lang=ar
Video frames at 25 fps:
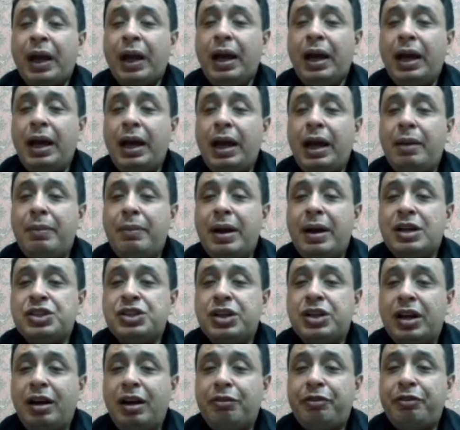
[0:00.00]
آه، ما
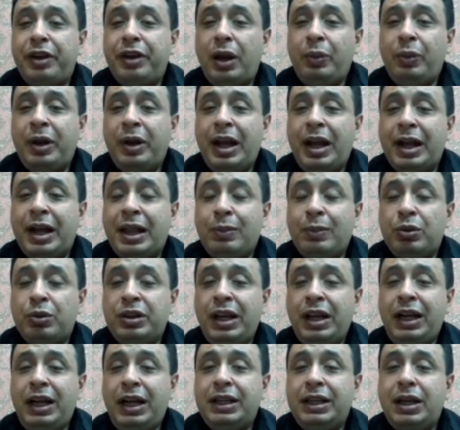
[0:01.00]
جرى في الولايات
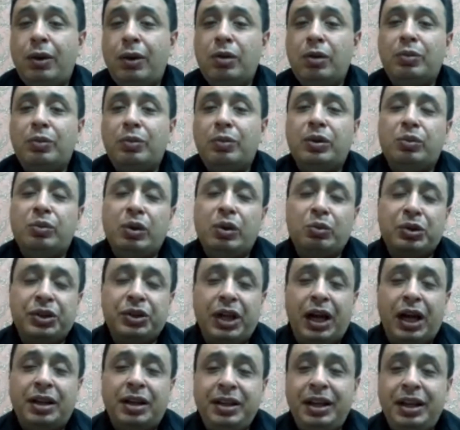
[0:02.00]
المتحدة
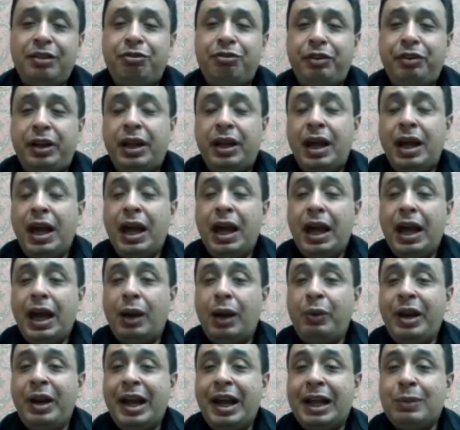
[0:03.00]
والمضطهدين في
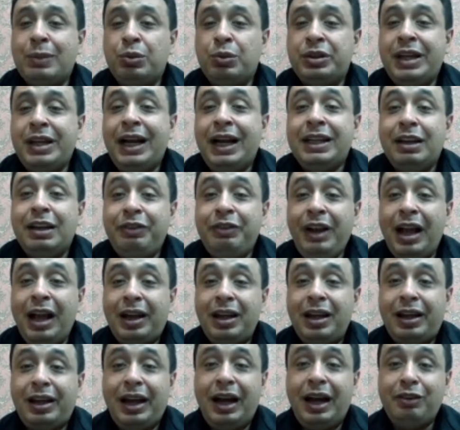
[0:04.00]
الولايات المتحدة في
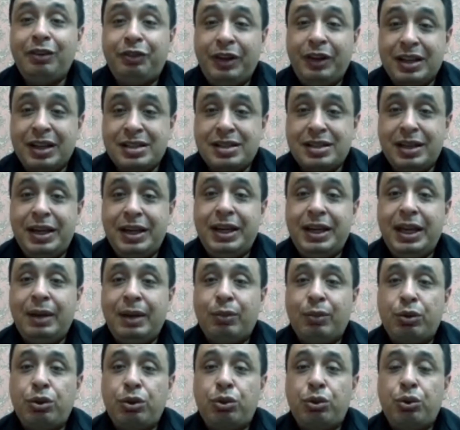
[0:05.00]
الحقيقة الفلسطيني
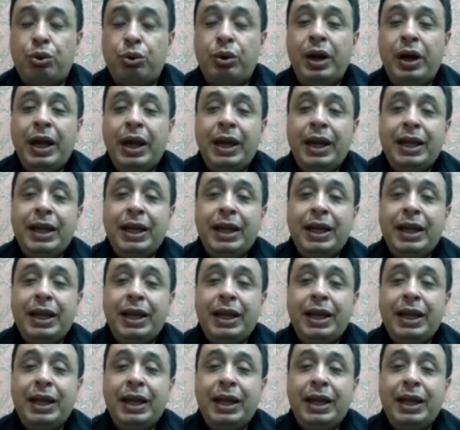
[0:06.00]
منذ